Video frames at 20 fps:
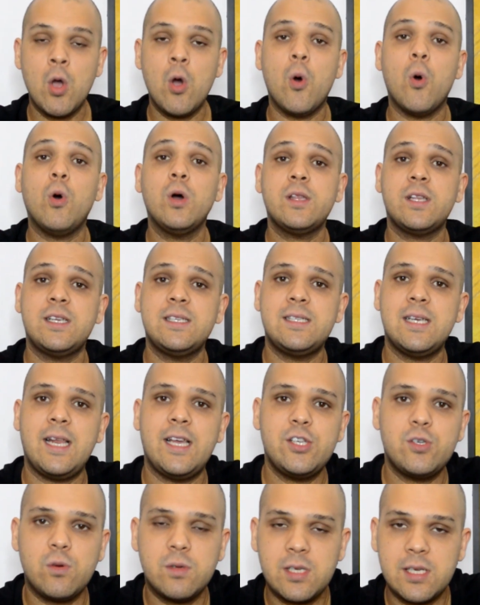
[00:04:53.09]
Outra
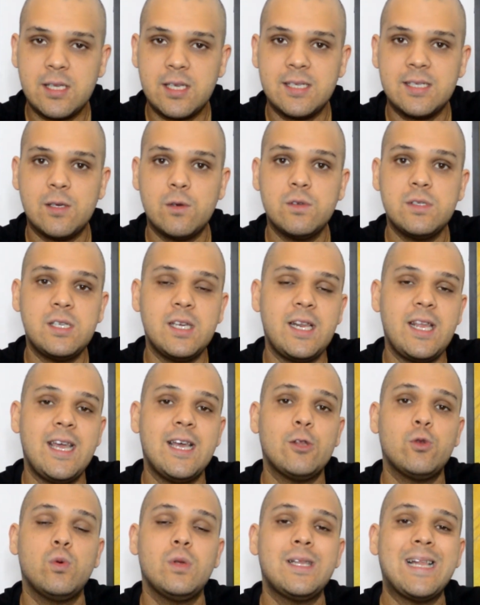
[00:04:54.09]
excelente contratação seria do